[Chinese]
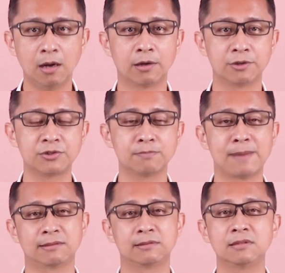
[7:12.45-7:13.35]
而是
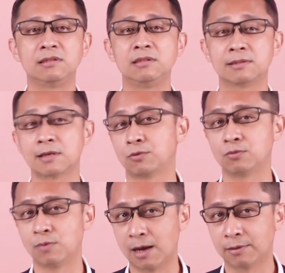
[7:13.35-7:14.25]
把自己照
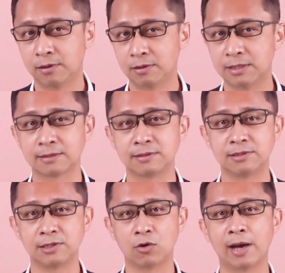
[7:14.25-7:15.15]
顾好，让自
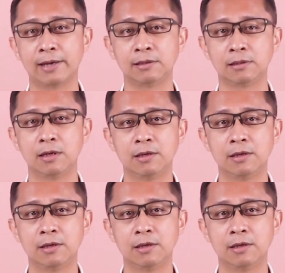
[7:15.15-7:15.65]
己快乐，